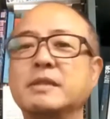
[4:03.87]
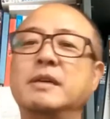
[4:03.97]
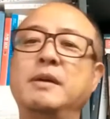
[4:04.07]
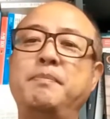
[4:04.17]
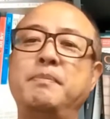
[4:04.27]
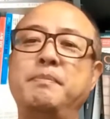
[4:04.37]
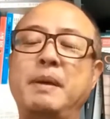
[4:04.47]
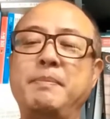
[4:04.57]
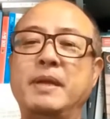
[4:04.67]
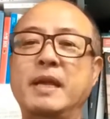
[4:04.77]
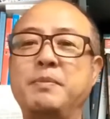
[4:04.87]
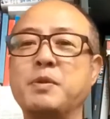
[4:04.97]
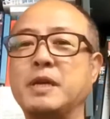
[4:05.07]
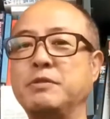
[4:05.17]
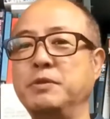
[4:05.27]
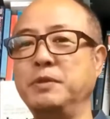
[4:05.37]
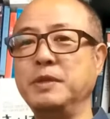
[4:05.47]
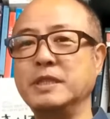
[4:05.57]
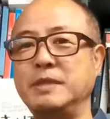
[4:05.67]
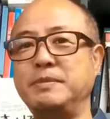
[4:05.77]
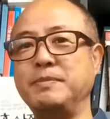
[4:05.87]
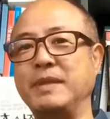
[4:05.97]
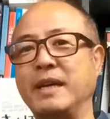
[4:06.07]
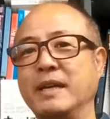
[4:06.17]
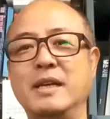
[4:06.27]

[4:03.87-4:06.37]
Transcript: 어, 판매를 해볼까도 싶습니다.